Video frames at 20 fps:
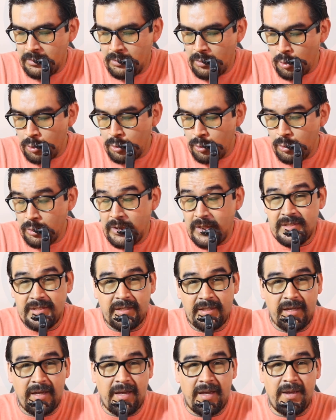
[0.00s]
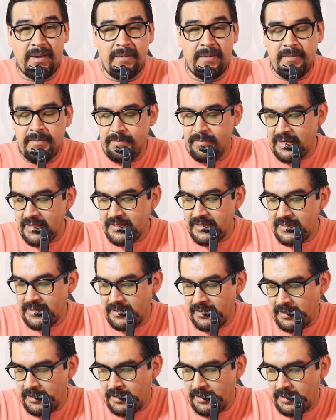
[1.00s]
o, dudas que más,
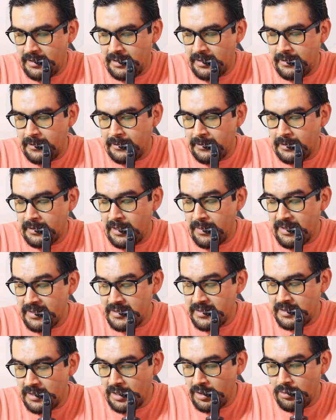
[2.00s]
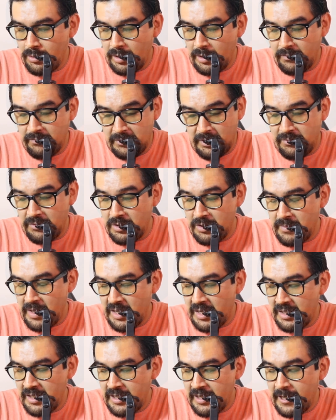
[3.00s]
eh, que más tengo de forma
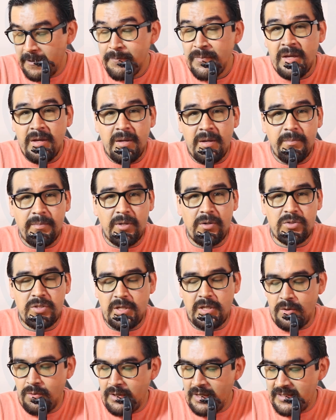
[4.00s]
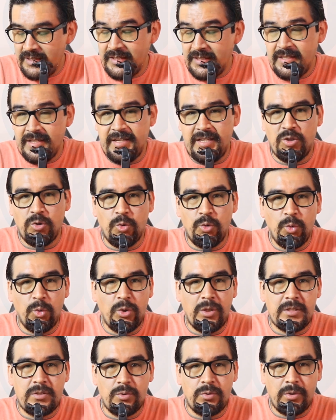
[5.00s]
general, pero si aún así tienen
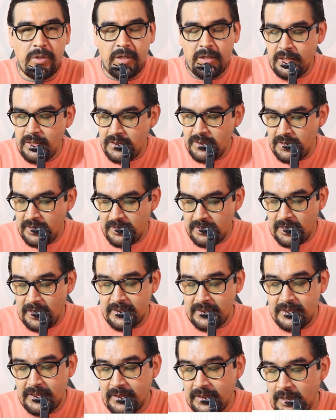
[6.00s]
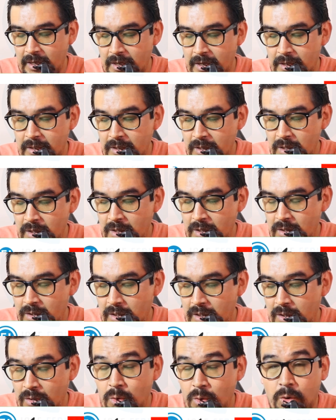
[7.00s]
dudas, sugerencias acerca
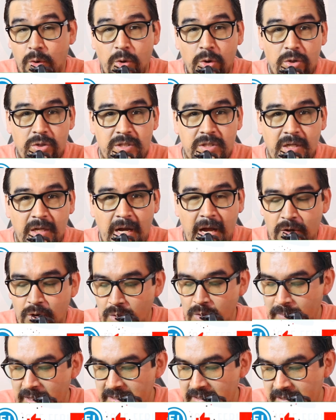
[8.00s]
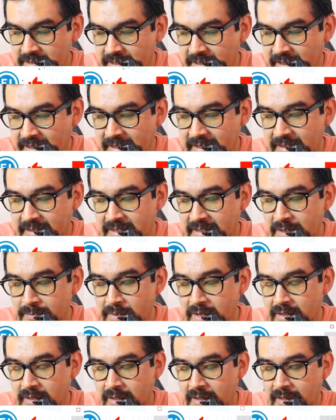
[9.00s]
eh, o conocen algo más acerca del
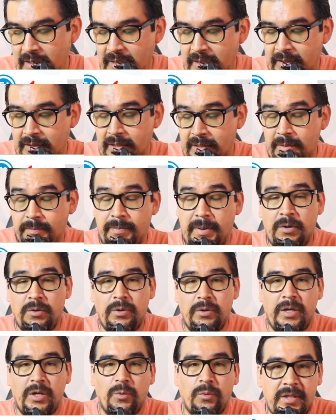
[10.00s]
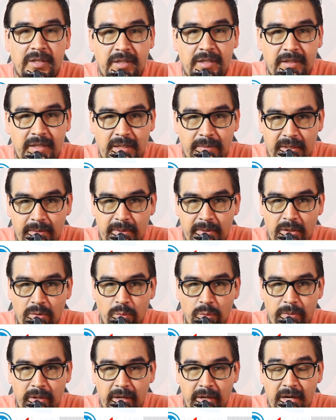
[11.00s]
tema del pago en cuenta del
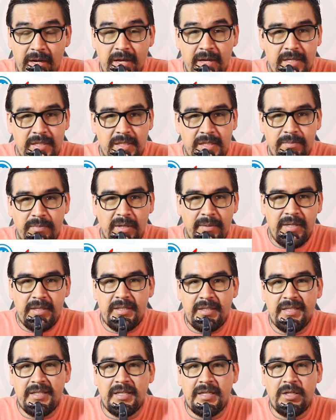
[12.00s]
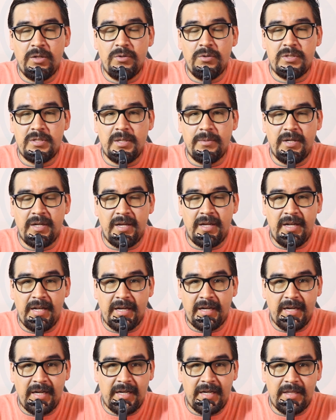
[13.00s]
BBVA, simplemente déjenlo saber en
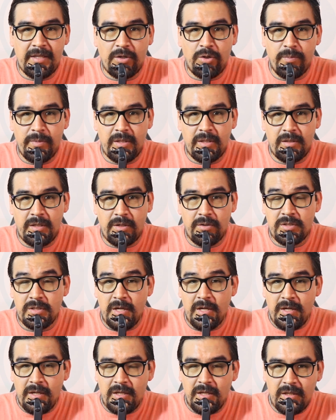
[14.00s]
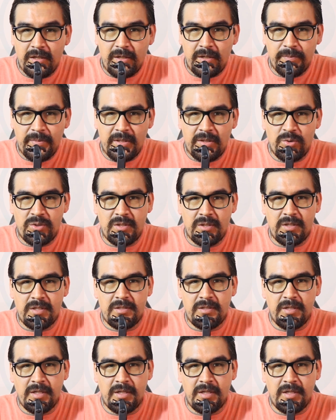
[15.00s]
la caja de comentarios y de repente ustedes